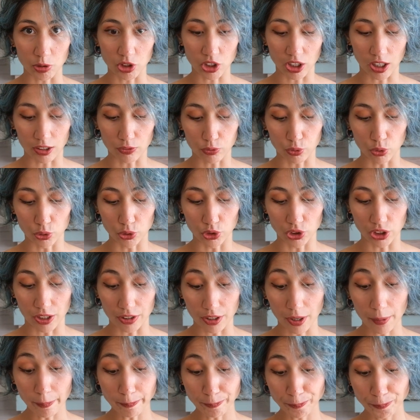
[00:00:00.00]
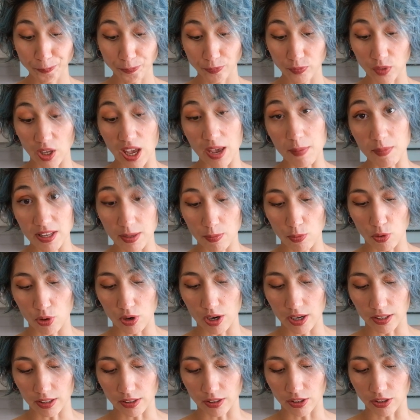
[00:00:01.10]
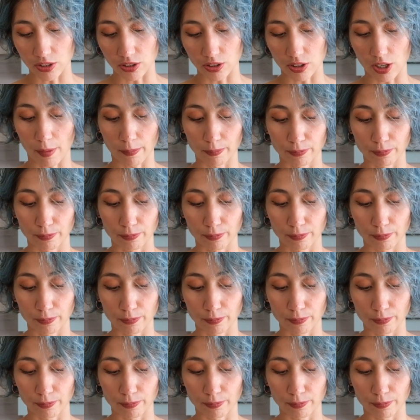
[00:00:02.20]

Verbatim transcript: bir tarif olacağına eminim öyle eklediğinizde.